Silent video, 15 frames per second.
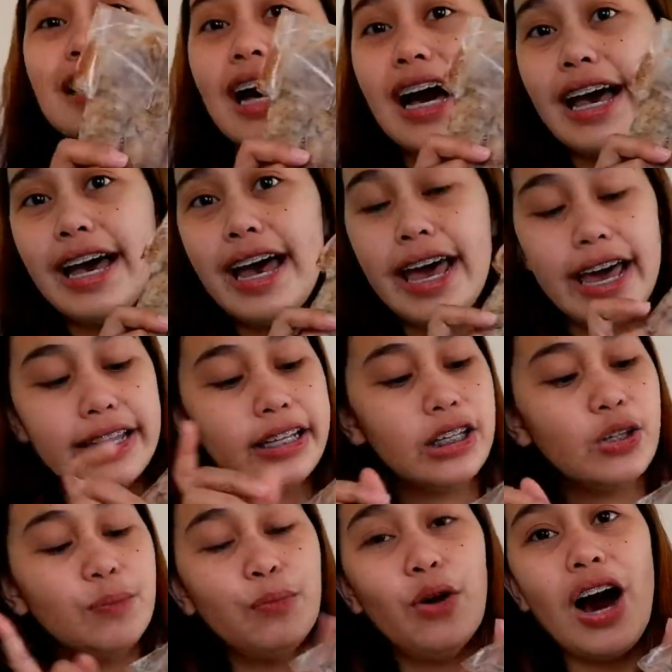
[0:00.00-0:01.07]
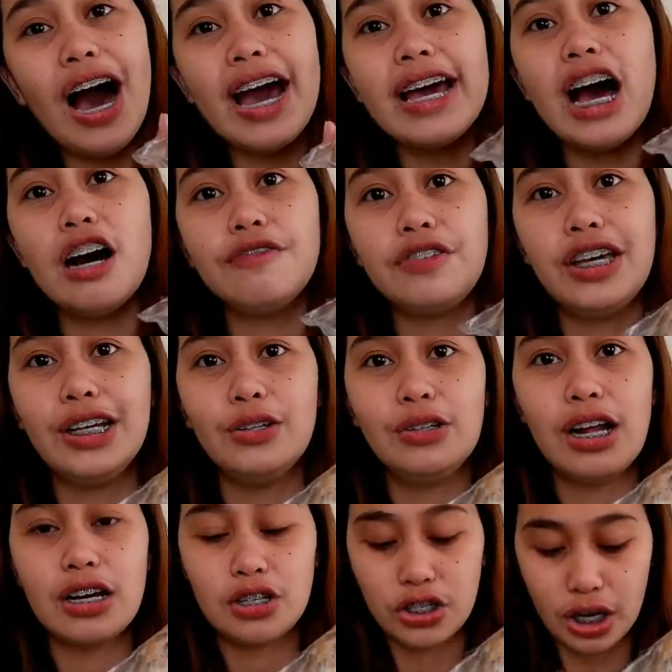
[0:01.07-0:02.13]
Uh, and ito po ay half kilo
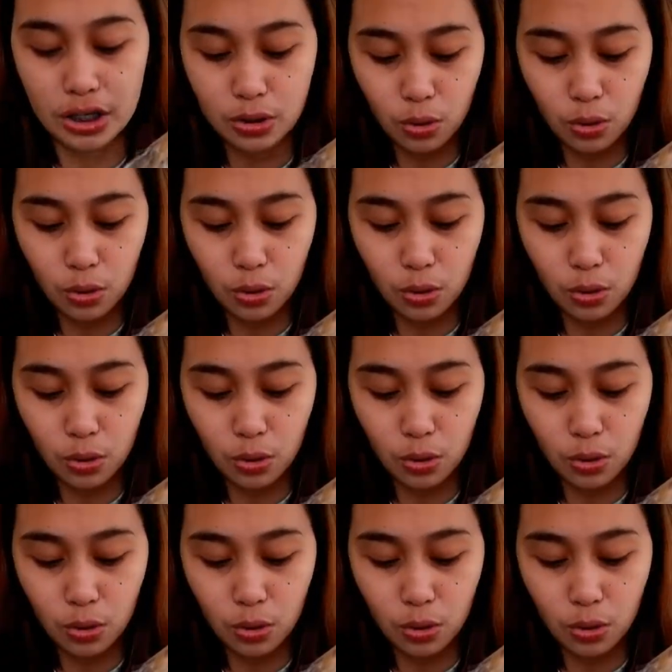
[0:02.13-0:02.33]
lang siya.